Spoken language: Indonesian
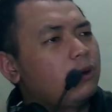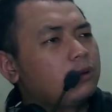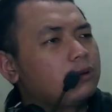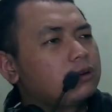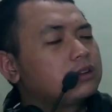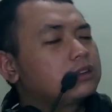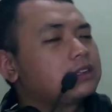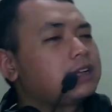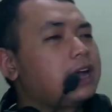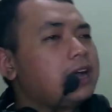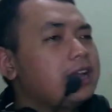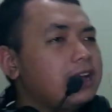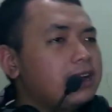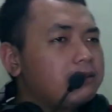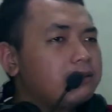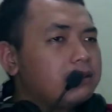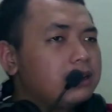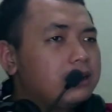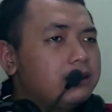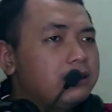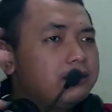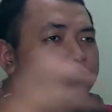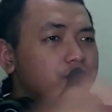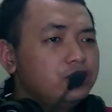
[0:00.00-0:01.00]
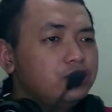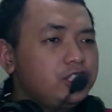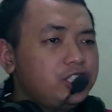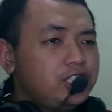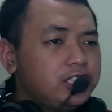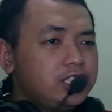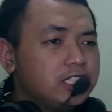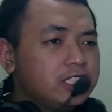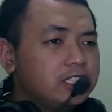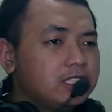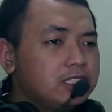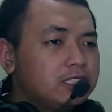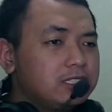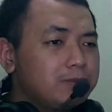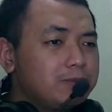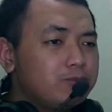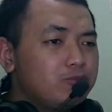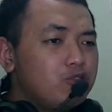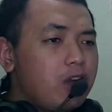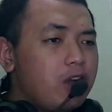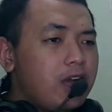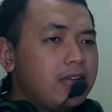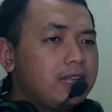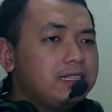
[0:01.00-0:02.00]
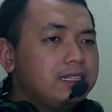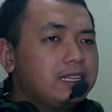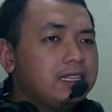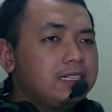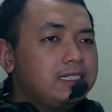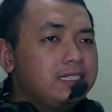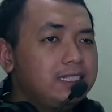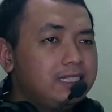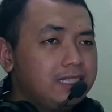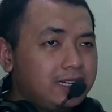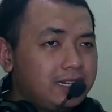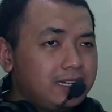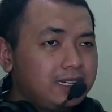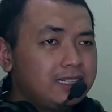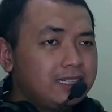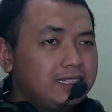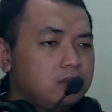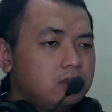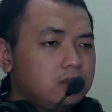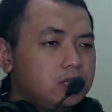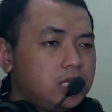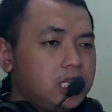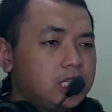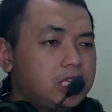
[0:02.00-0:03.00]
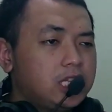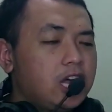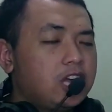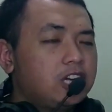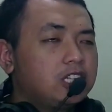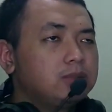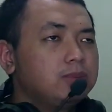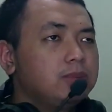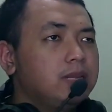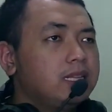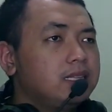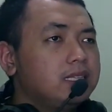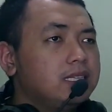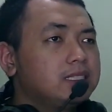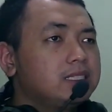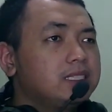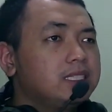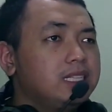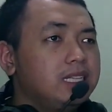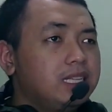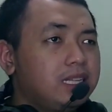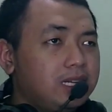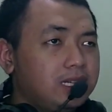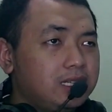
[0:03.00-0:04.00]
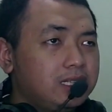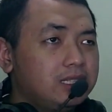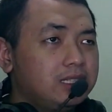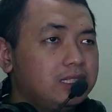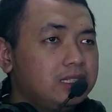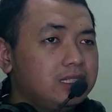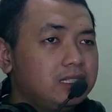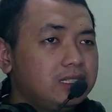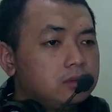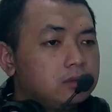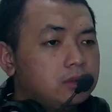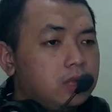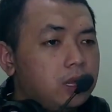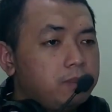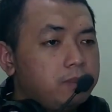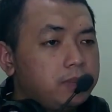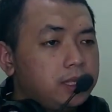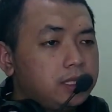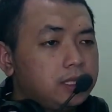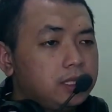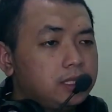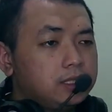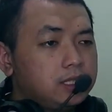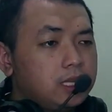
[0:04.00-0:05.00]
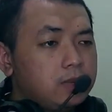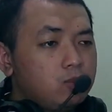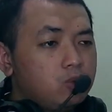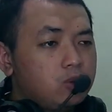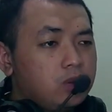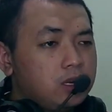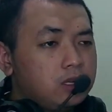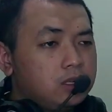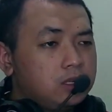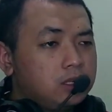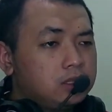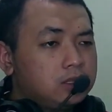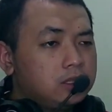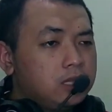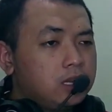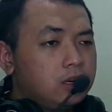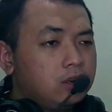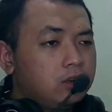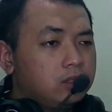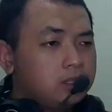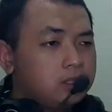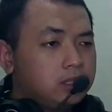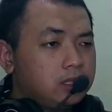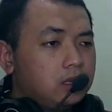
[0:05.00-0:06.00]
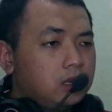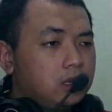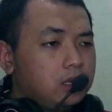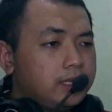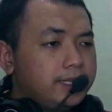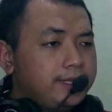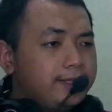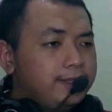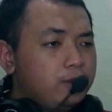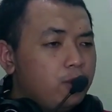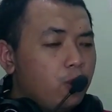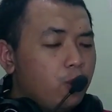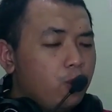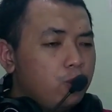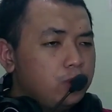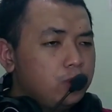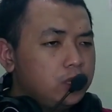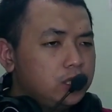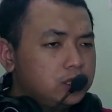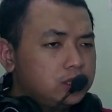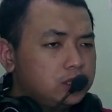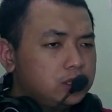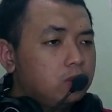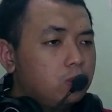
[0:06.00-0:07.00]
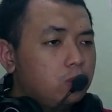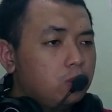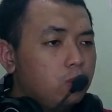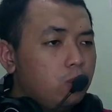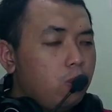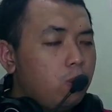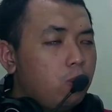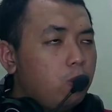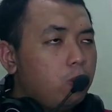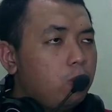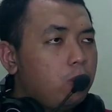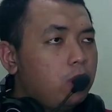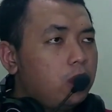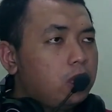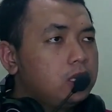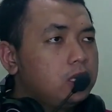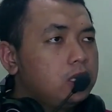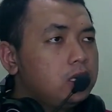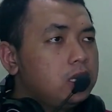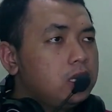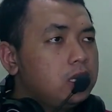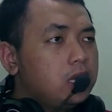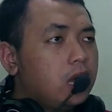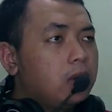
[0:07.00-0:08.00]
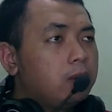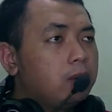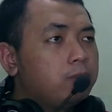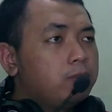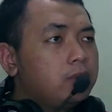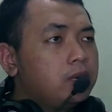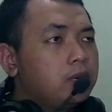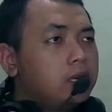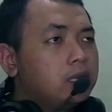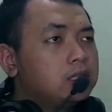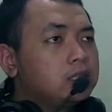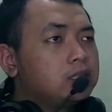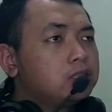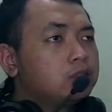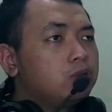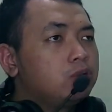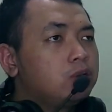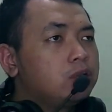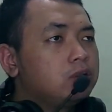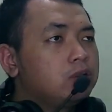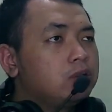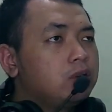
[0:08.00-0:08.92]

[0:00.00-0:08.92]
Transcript: kayak ngefusion semuanya jir kita harus melihatnya sendiri. Hampir selesai bukan Garonnya Egois. Uh, lagi di upgrade sesuatu